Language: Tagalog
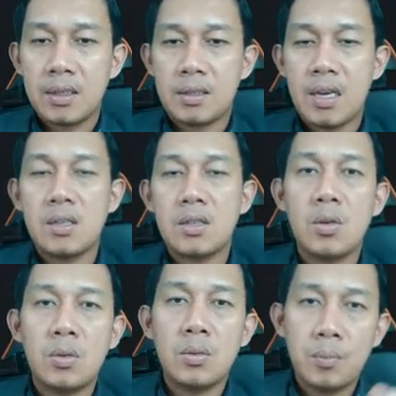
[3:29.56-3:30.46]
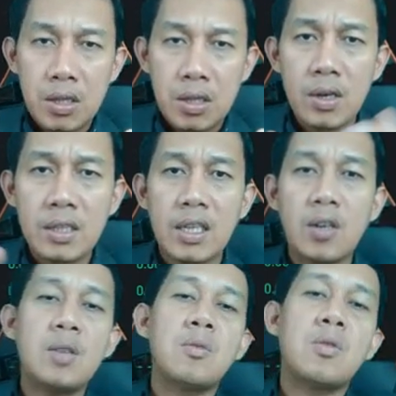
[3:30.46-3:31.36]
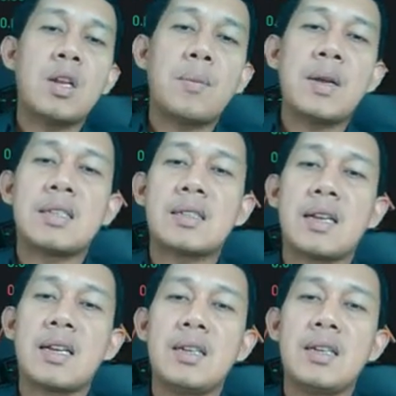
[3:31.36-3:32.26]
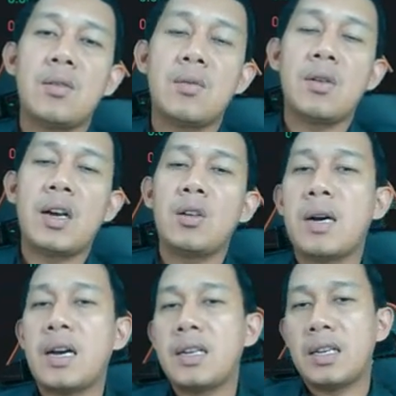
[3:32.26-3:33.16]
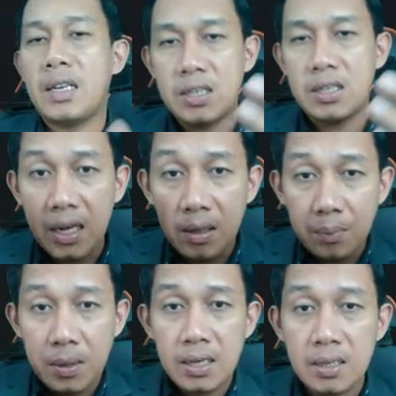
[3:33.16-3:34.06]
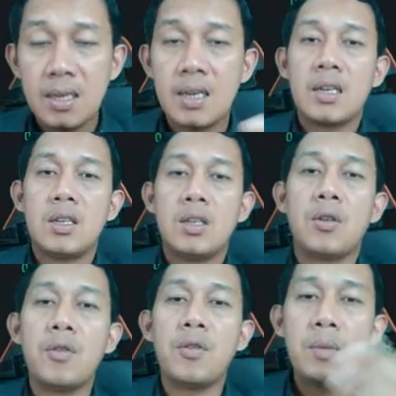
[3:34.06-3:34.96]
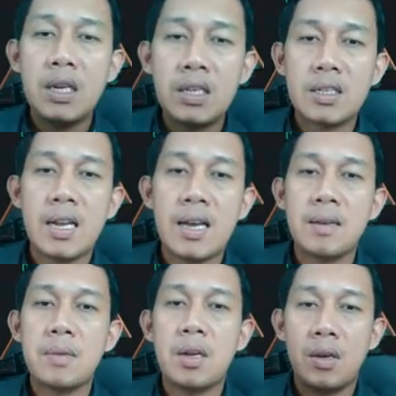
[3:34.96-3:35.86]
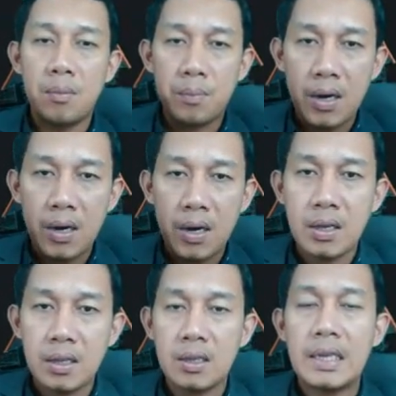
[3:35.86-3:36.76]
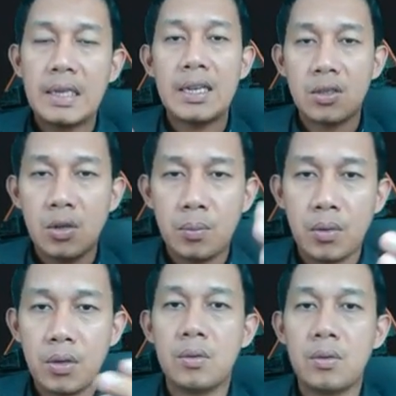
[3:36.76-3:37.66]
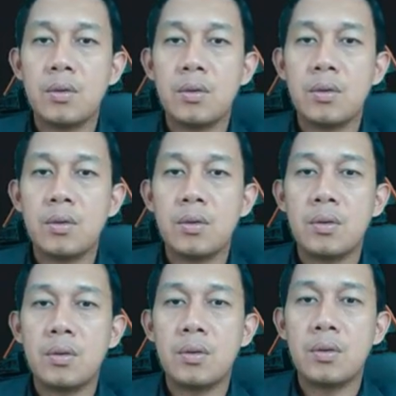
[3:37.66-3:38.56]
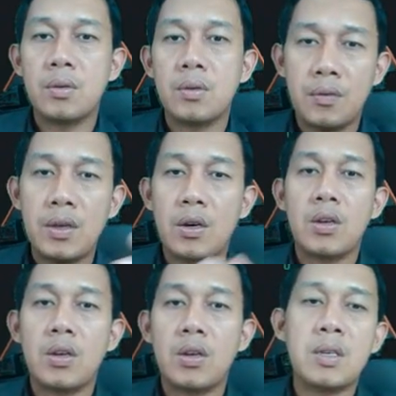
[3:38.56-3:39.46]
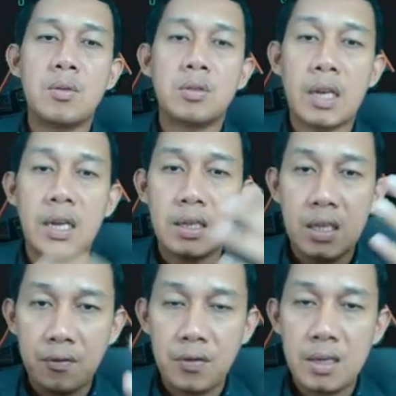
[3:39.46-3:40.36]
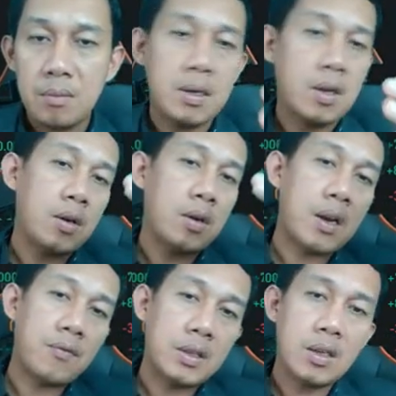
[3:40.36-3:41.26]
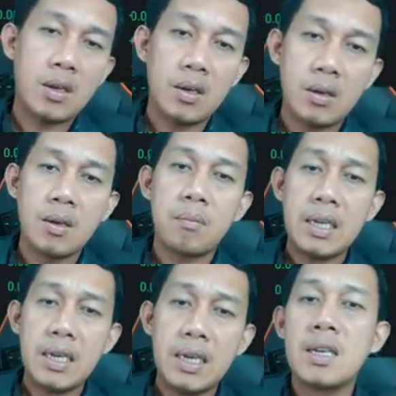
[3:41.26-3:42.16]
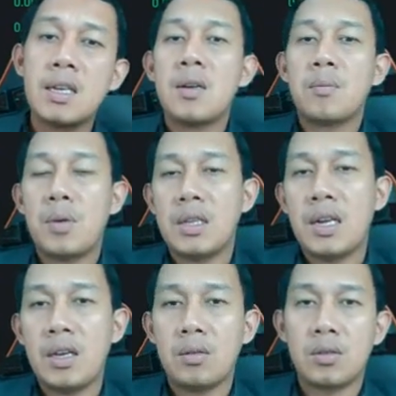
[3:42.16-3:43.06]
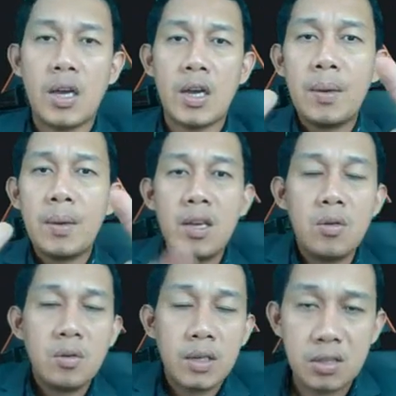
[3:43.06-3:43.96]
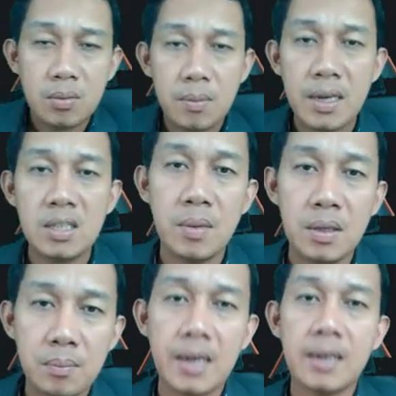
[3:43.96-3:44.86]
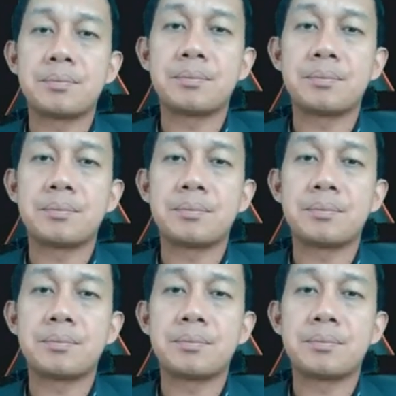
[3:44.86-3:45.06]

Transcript: Okay? So, pwede nyo rin tanungin muna pala sa sarili nyo kung kayo ba ay nag-i-scalping, yung few minutes lang, meron kayong profit, i-less nyo po yung transaction fee or yung mismong trading fee, meron kayong profit na maliit, pwede na yon. So, ano pala yung risk management pala?